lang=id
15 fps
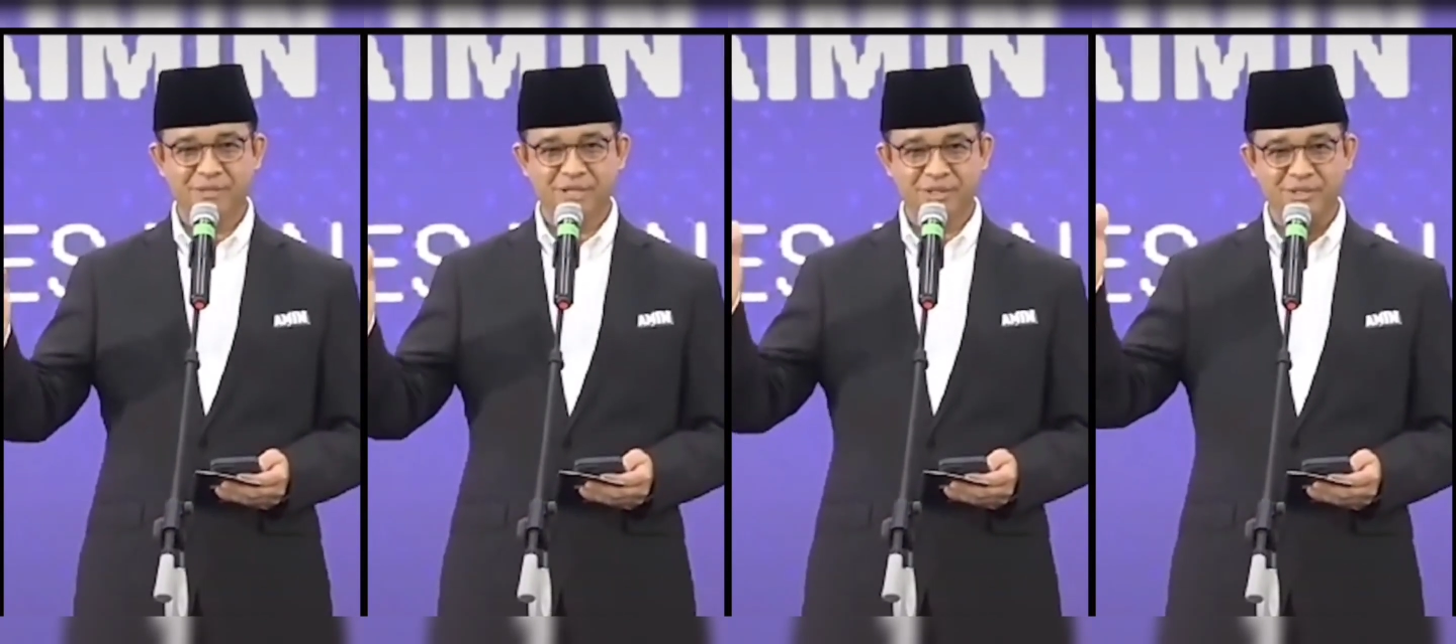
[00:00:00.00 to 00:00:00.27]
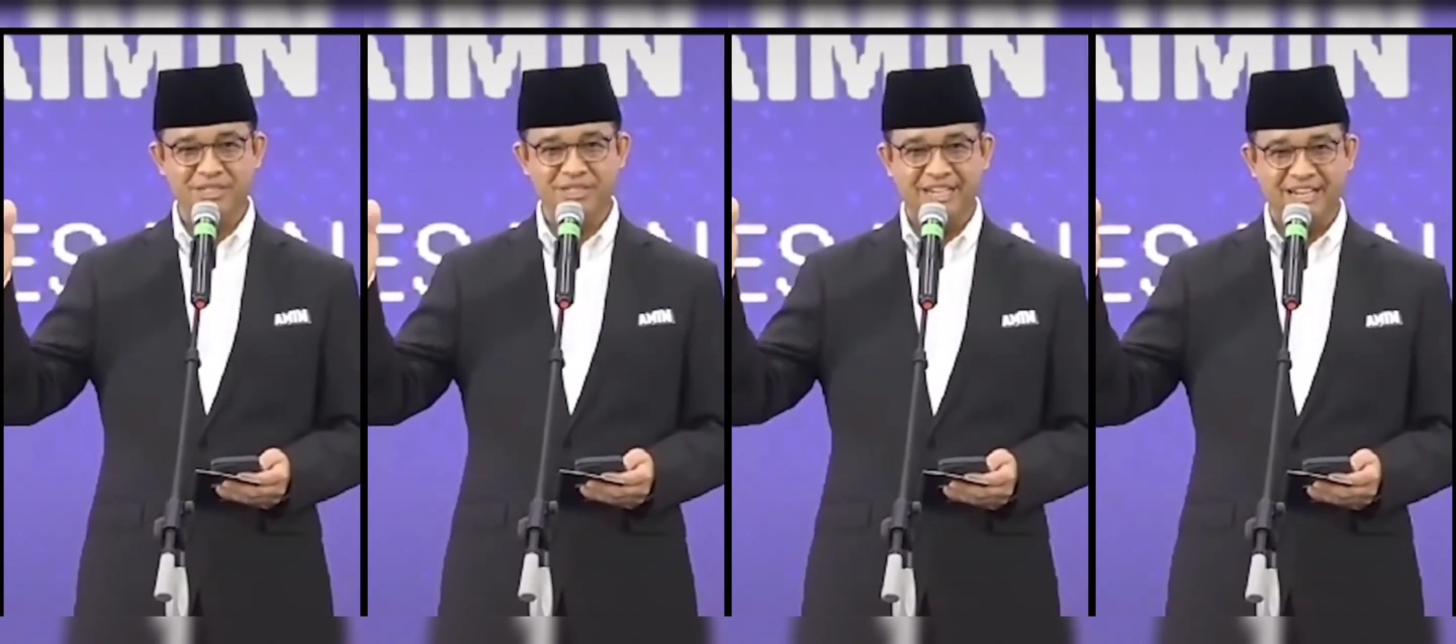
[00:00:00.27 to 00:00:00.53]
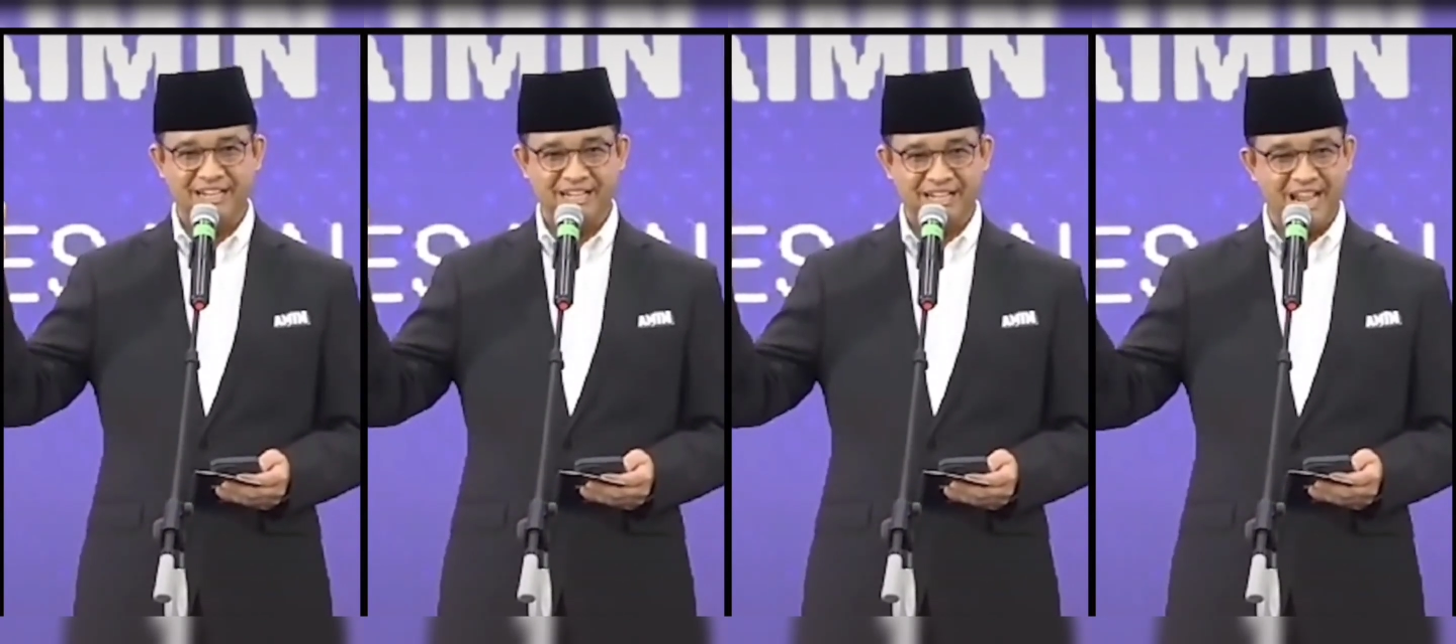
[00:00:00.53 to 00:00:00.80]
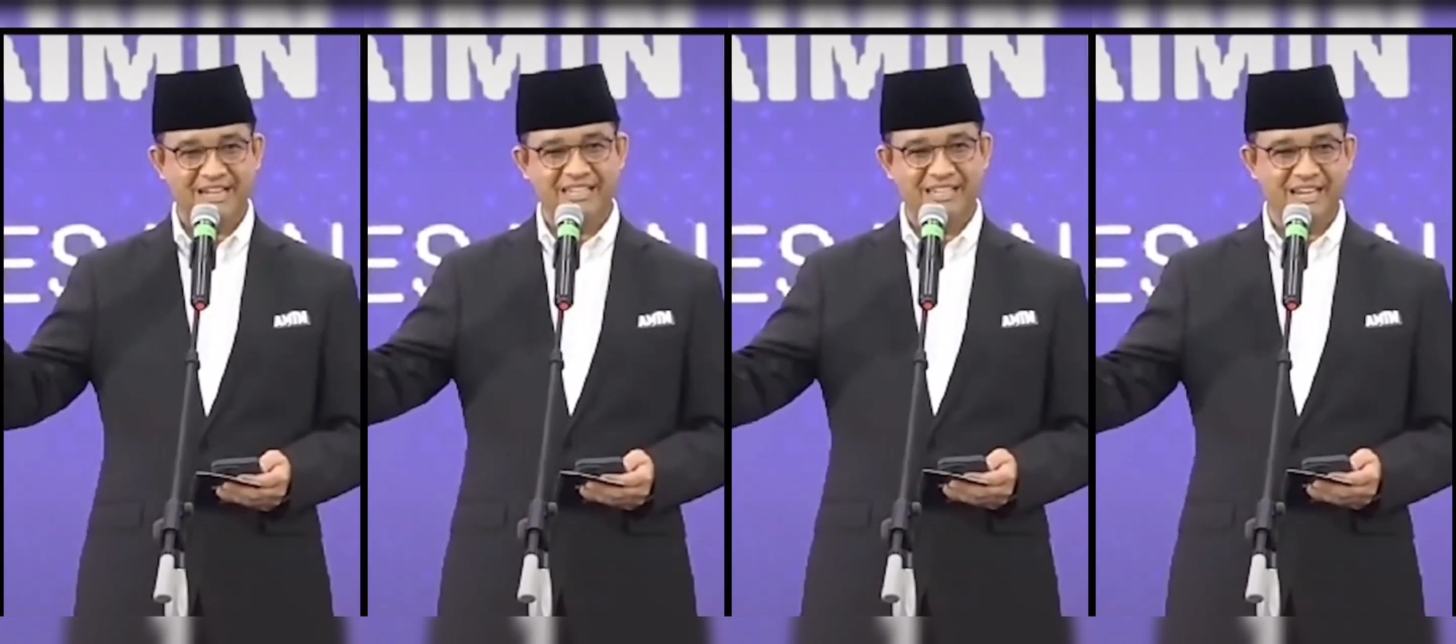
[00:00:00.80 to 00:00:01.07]
penuh dengan
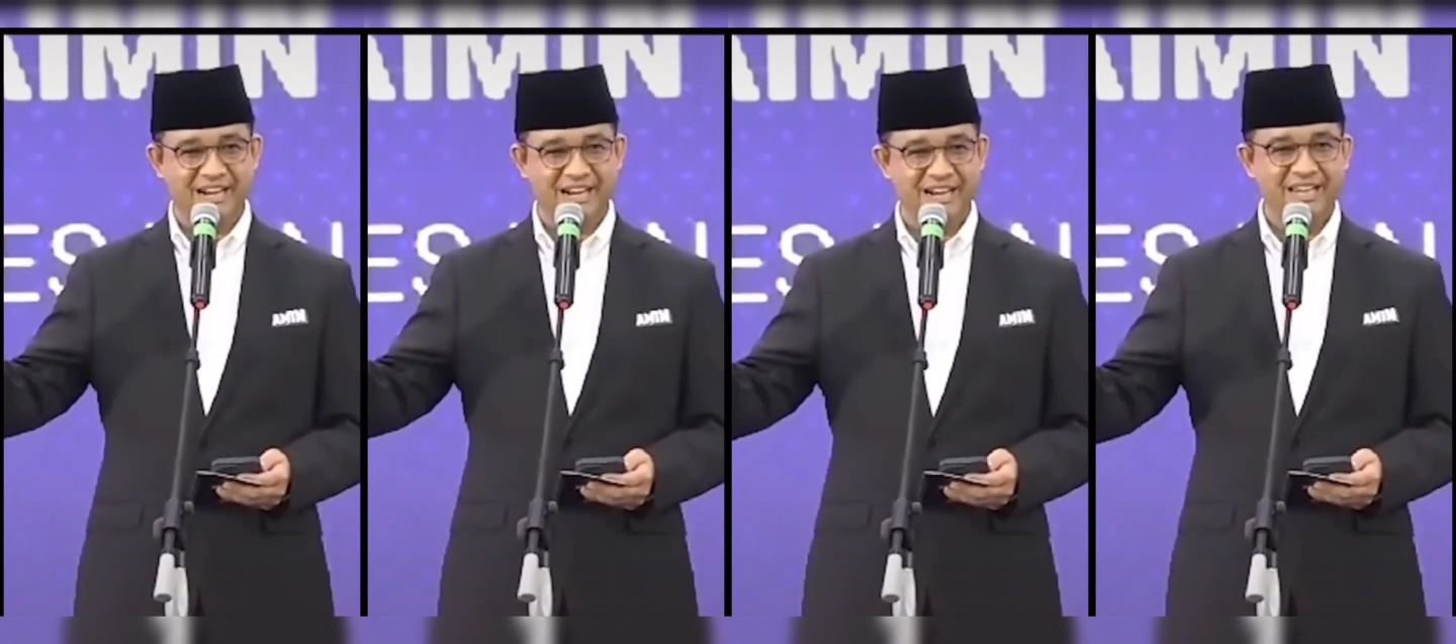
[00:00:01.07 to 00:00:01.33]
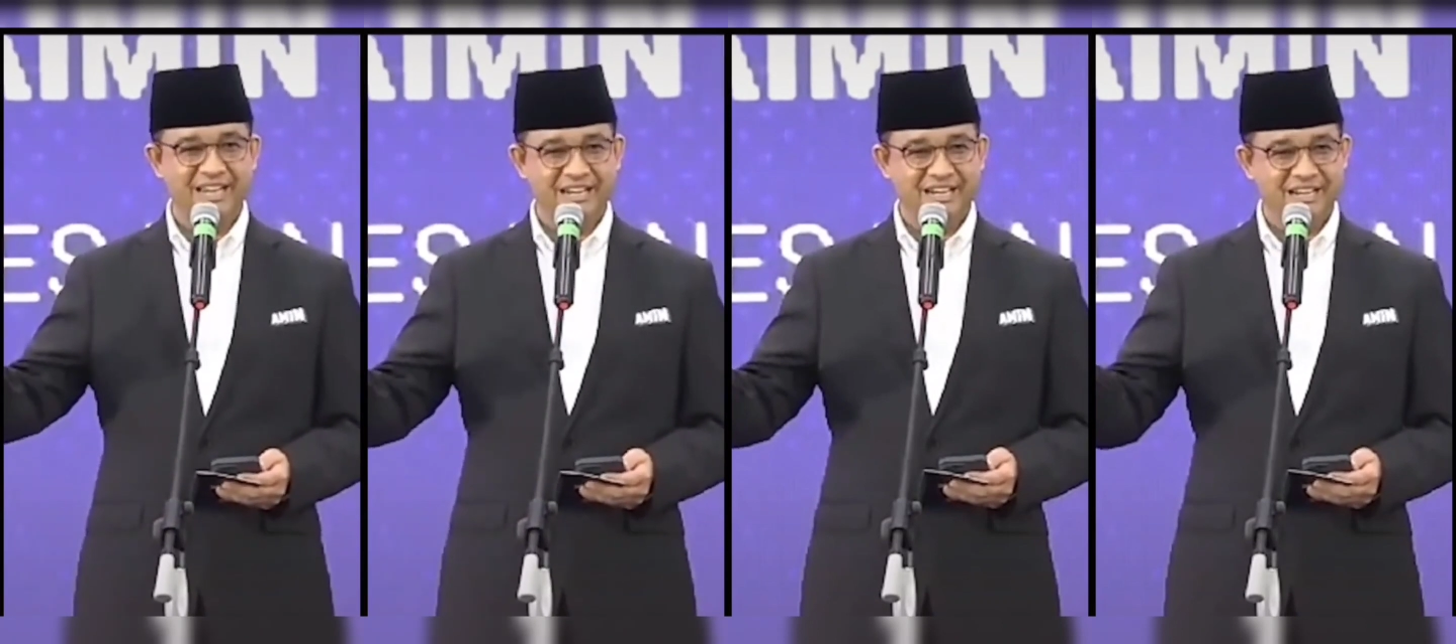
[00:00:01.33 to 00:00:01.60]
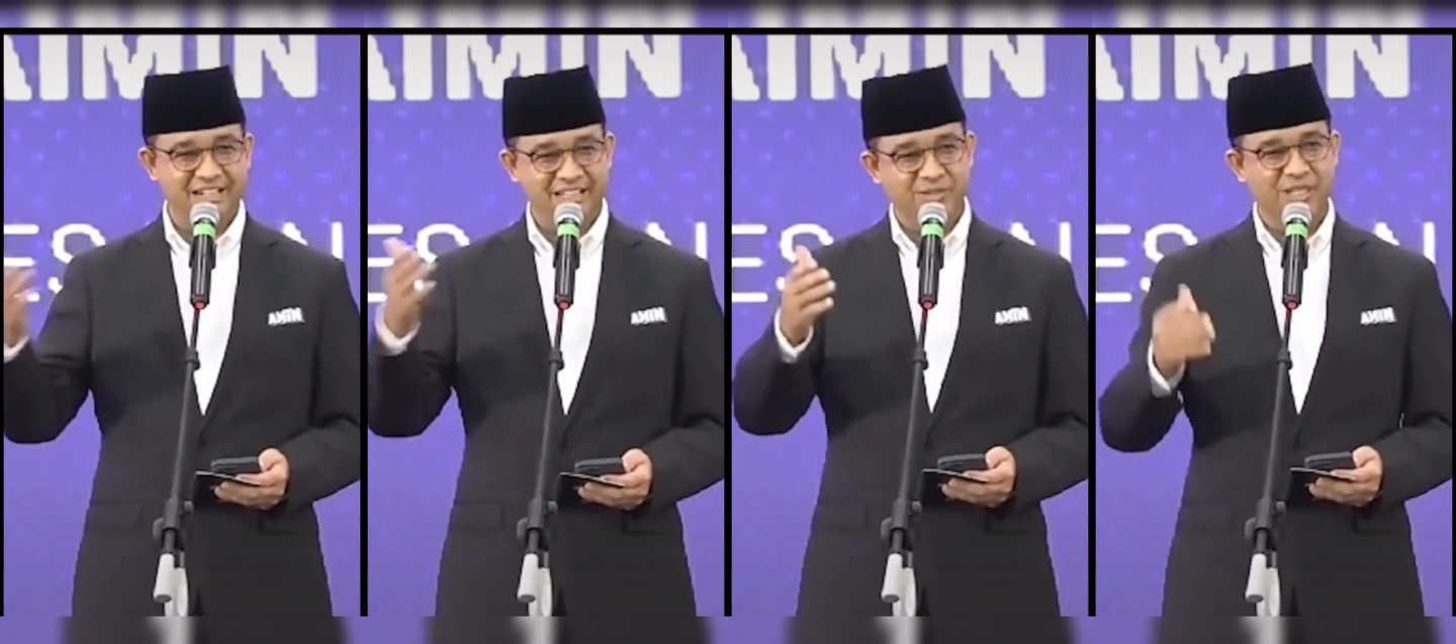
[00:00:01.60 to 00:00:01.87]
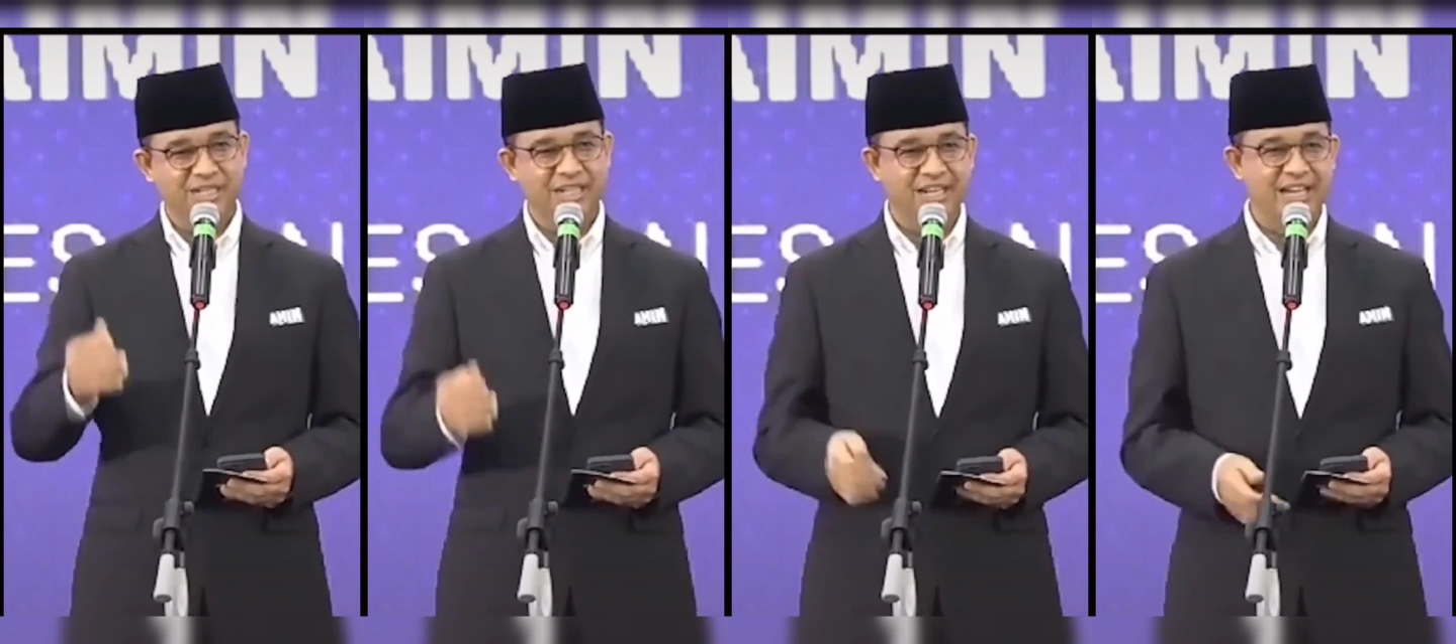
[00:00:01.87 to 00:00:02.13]
keadilan dan
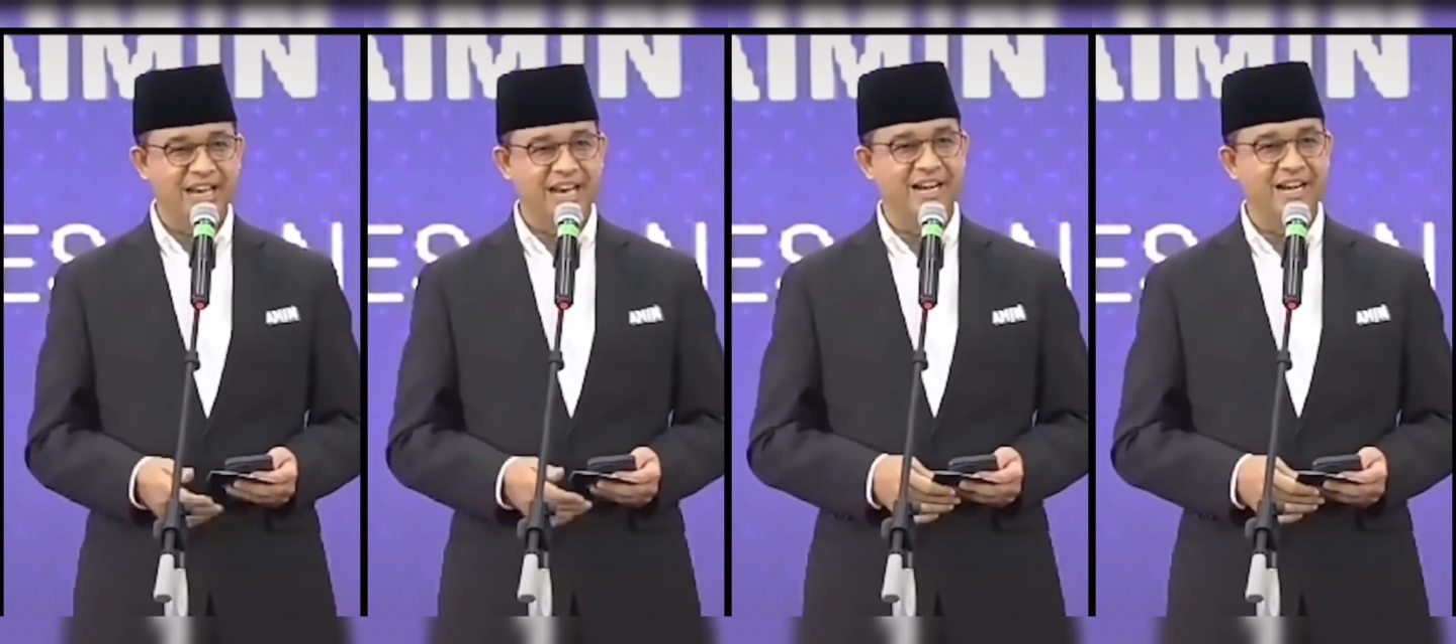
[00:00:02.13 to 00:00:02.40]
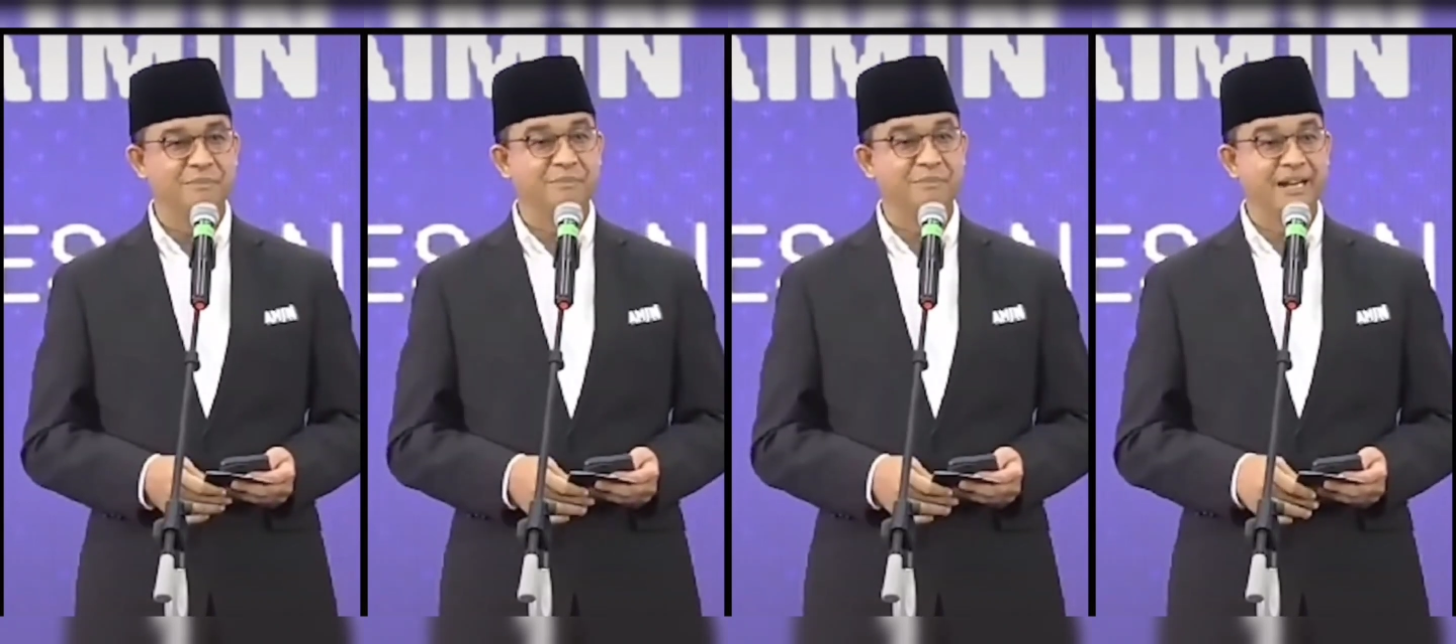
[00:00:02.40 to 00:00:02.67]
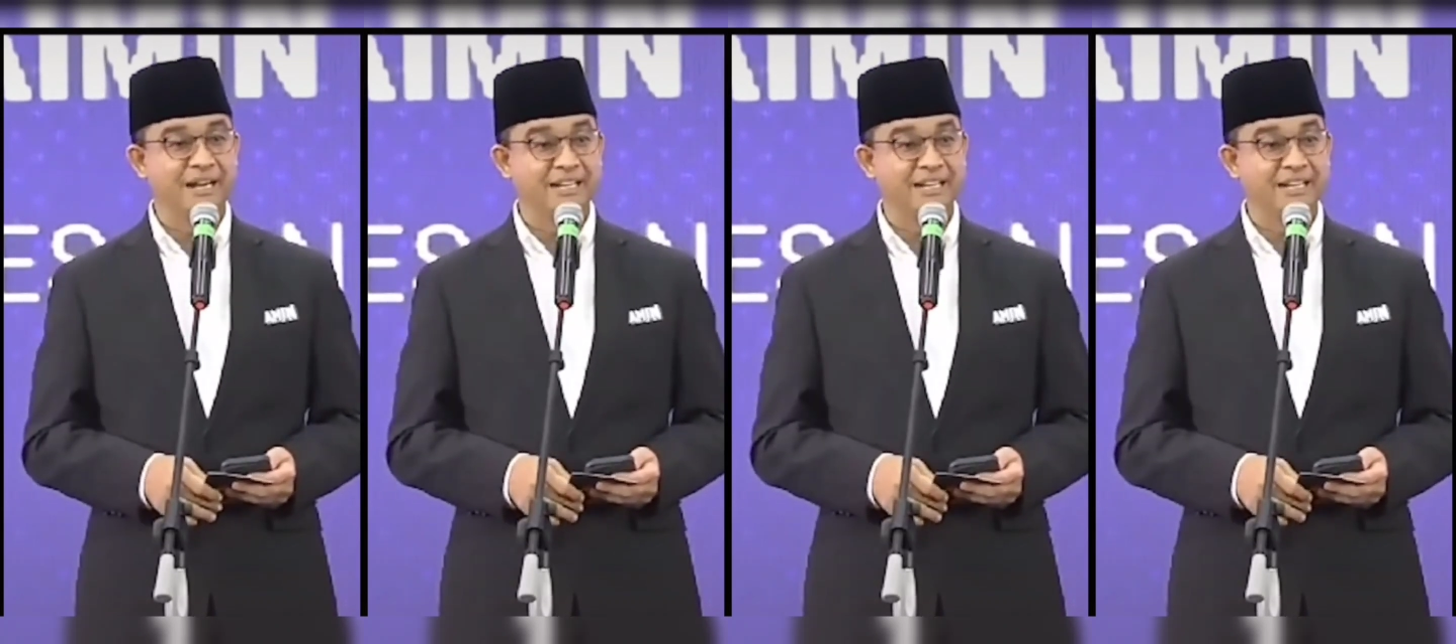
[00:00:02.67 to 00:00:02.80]
itu adalah harapan